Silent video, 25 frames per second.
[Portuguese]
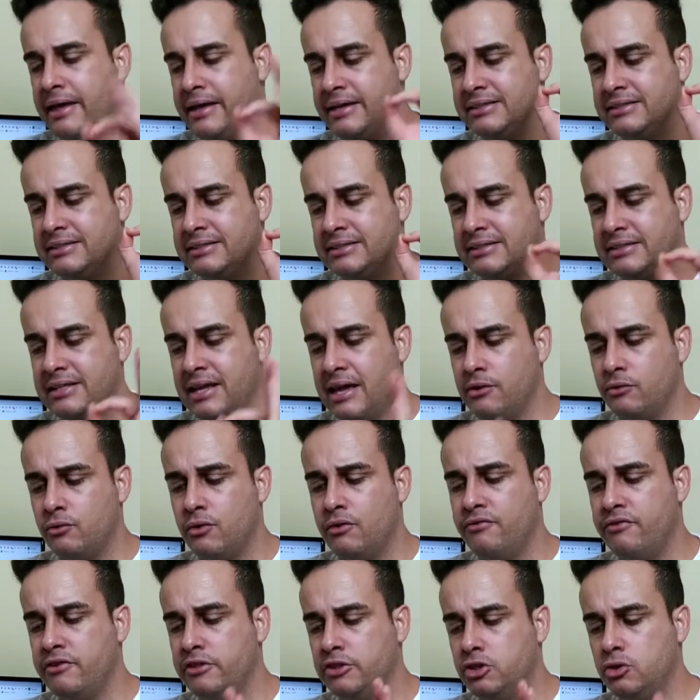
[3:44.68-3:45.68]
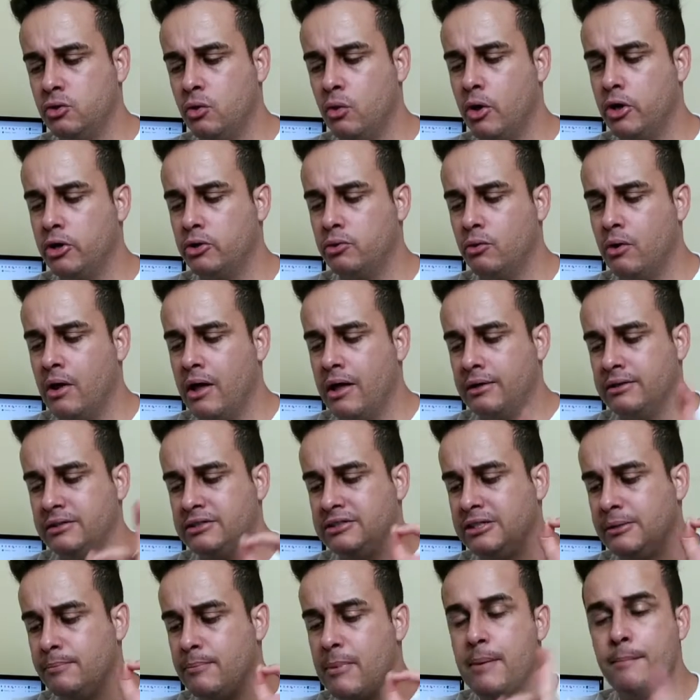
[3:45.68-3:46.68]
e 128
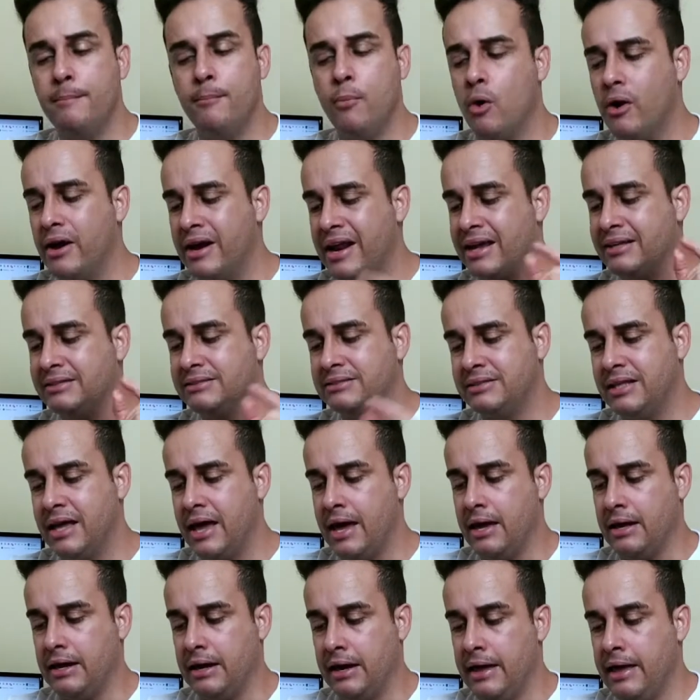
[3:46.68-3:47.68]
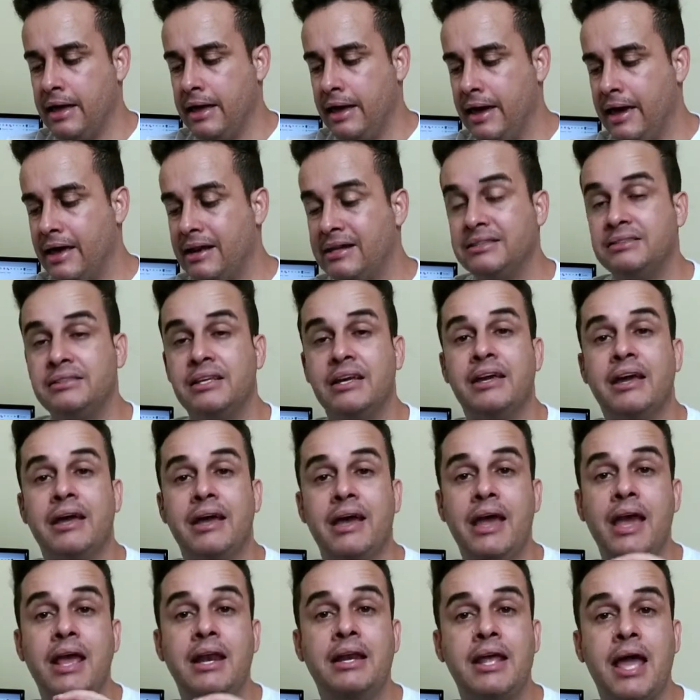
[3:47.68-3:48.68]
de memória interna. Ele tem
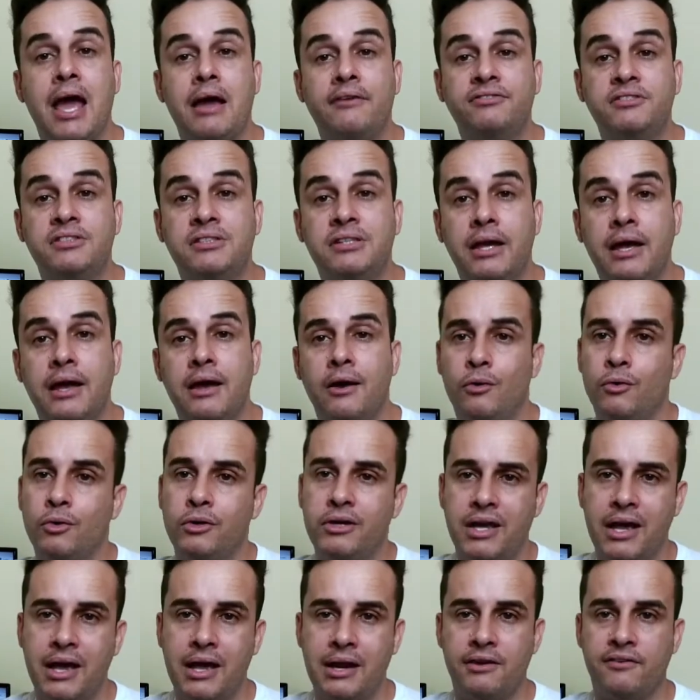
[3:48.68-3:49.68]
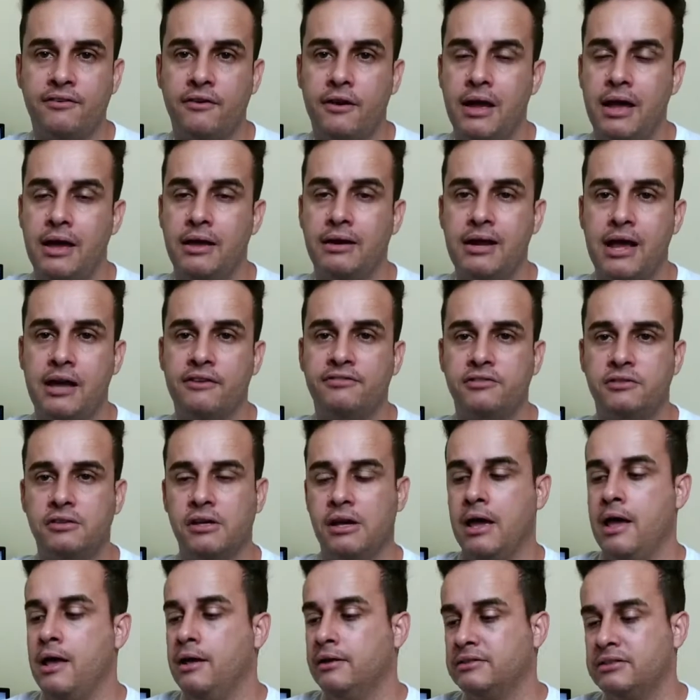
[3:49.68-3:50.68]
NFC. O que é
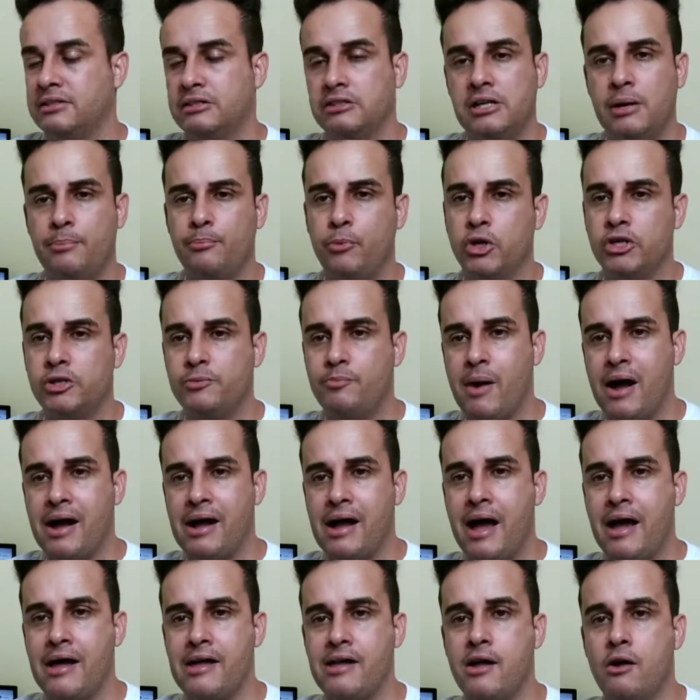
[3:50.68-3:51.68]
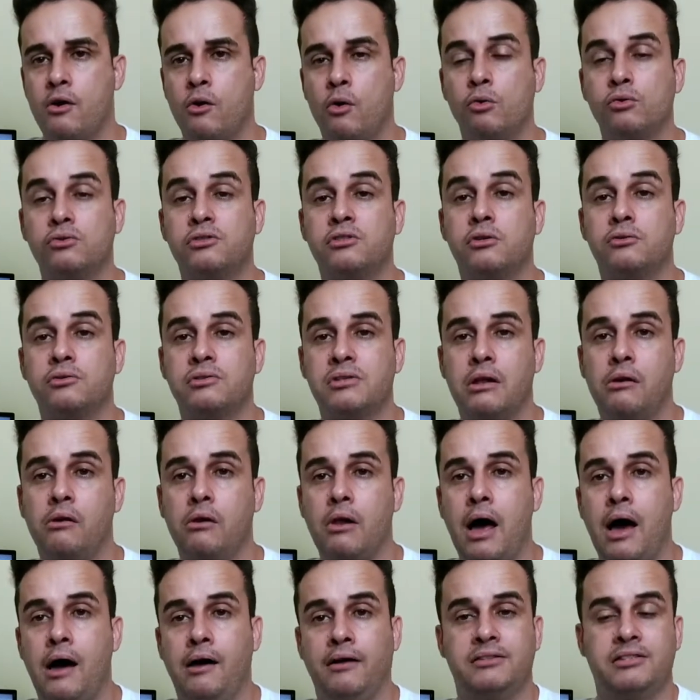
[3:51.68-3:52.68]
NFC? Você já pode pagar aí com o seu
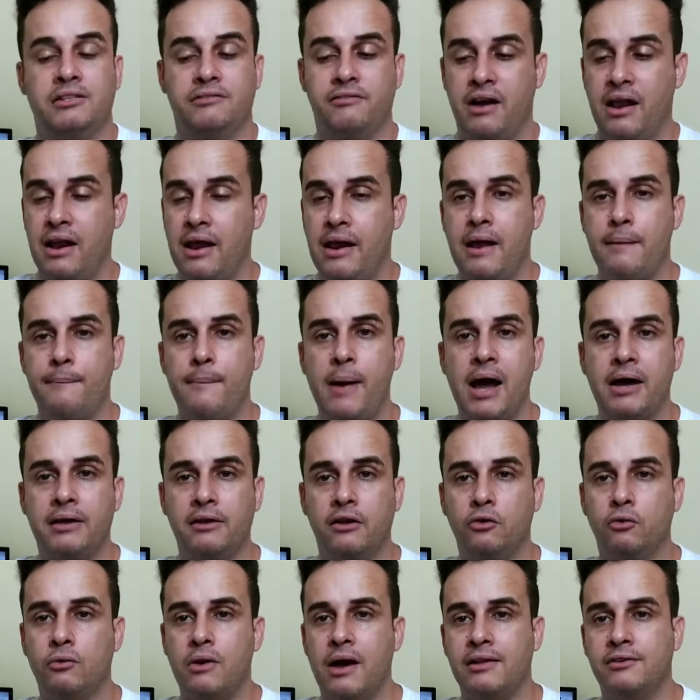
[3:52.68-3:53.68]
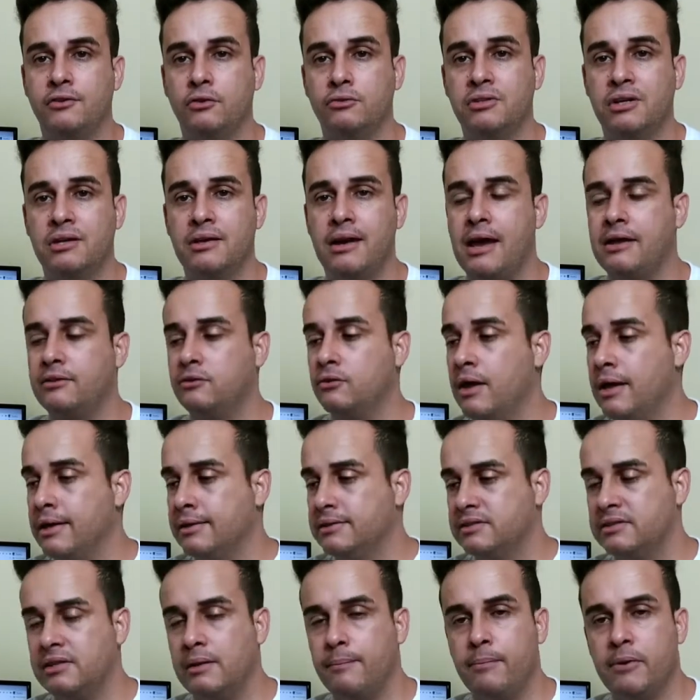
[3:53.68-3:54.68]
celular. Você vai lá na máquina do cartão de crédito,
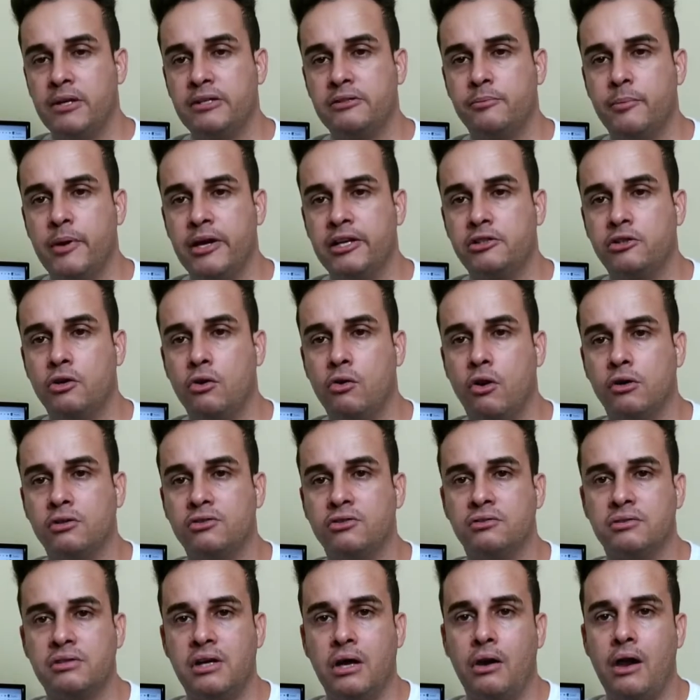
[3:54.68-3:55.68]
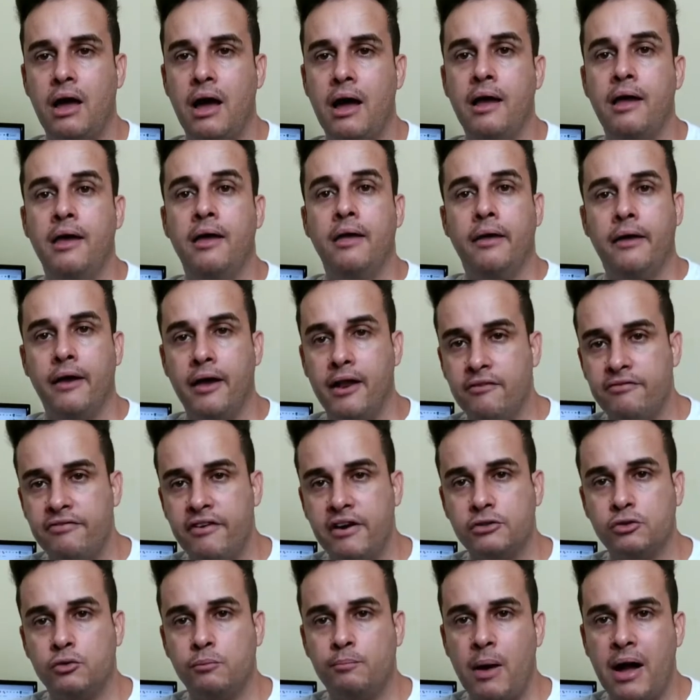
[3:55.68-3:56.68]
simplesmente encosta o celular, ele
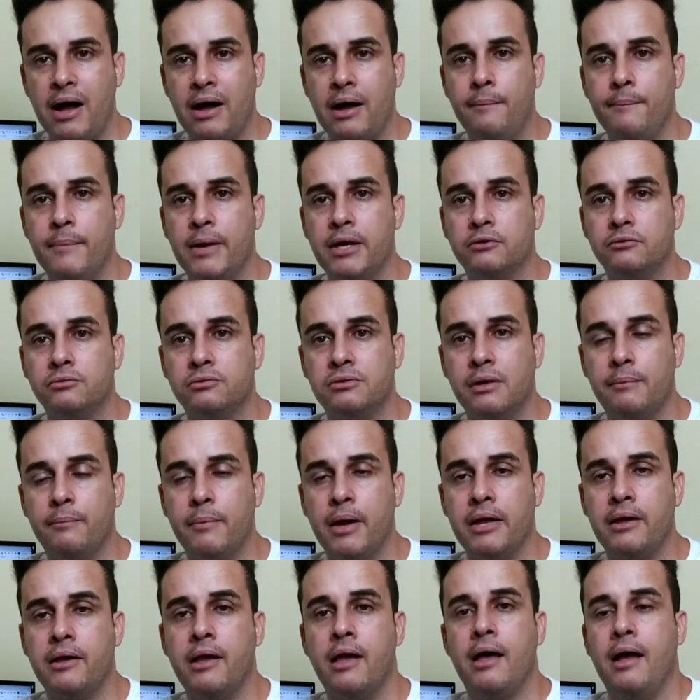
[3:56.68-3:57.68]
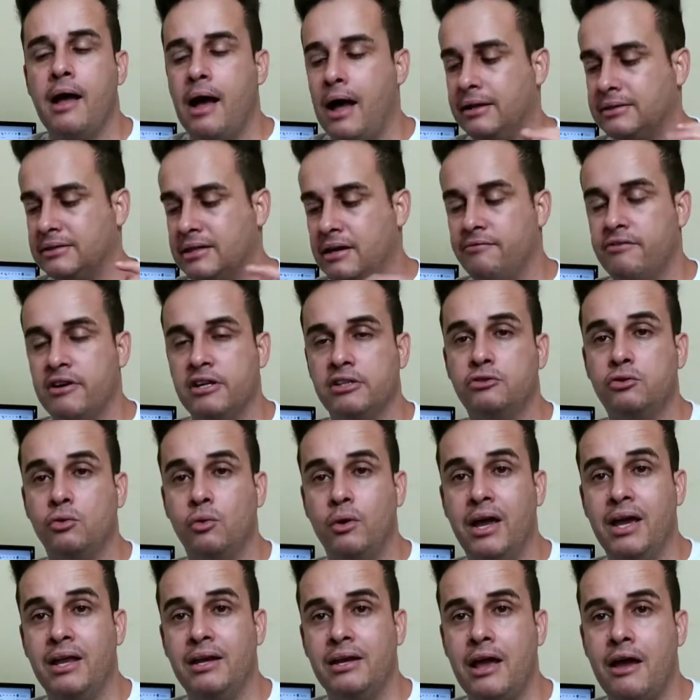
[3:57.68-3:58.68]
faz o pagamento também através do
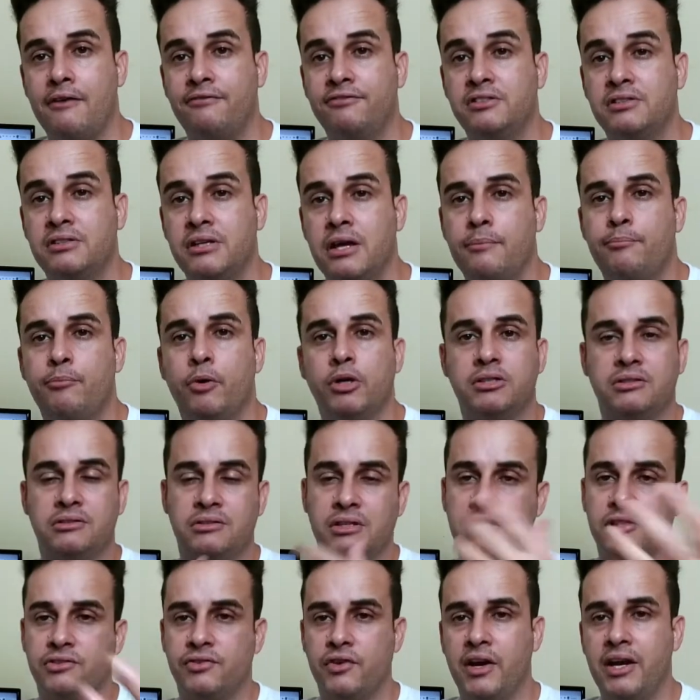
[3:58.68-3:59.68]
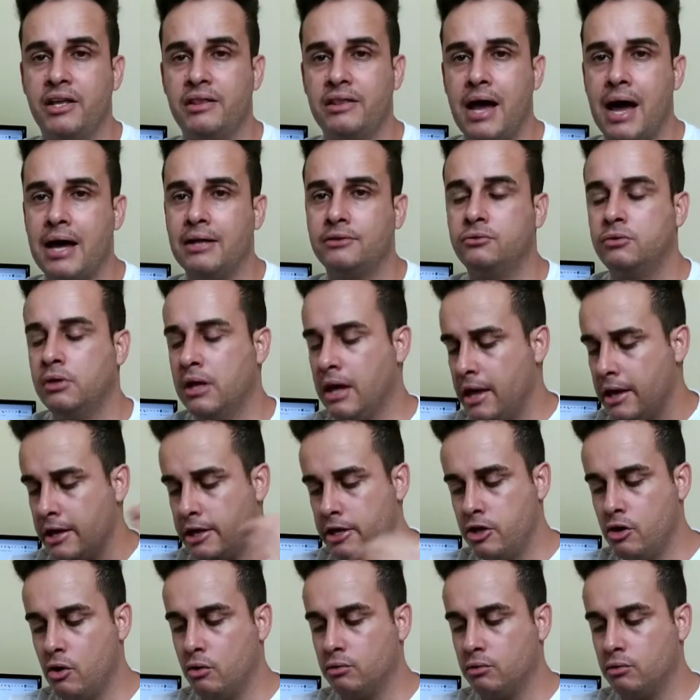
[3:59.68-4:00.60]
NFC, pode transferir dados e